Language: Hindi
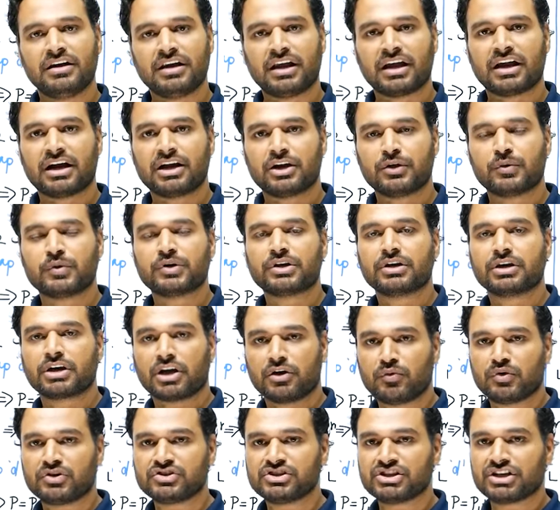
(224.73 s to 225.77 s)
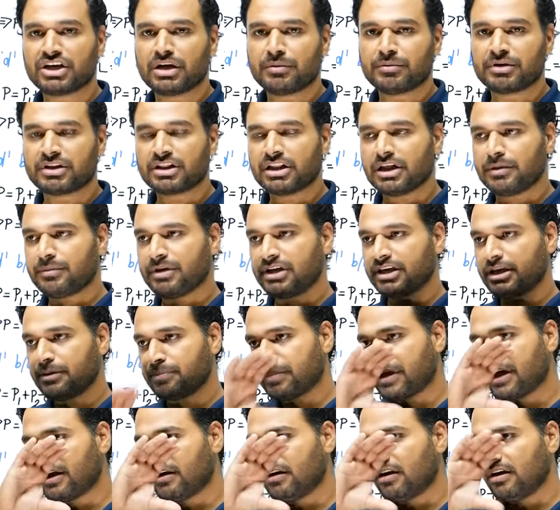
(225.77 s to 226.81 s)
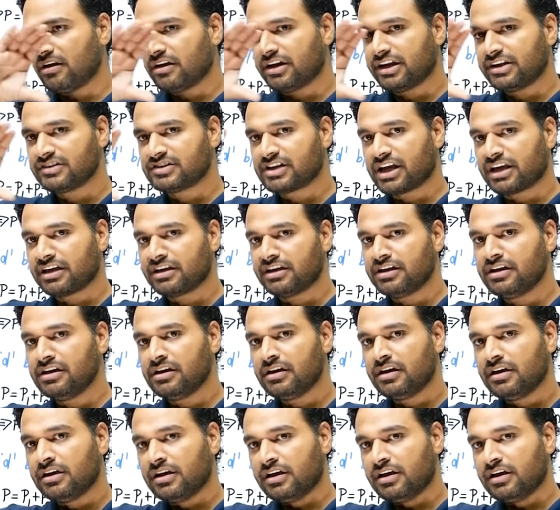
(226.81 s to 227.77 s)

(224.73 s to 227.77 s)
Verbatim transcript: नेगेटिव होगी कन्वर्जिंग का मतलब है कि पैरेलल रेज आएंगी